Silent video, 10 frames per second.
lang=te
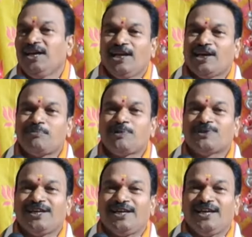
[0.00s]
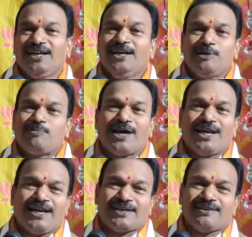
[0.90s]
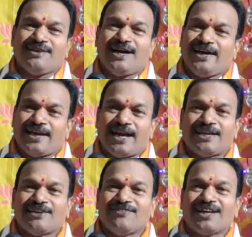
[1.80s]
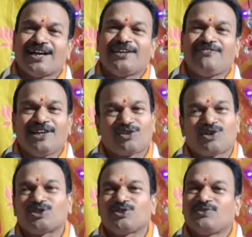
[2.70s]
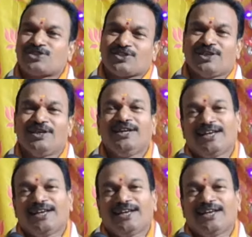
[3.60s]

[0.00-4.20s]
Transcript: లేకపోతే ఇప్పుడు ఆ లెటర్ ఆయన రాయటం వల్ల కానీ వీళ్ళు రోజు విష్ణు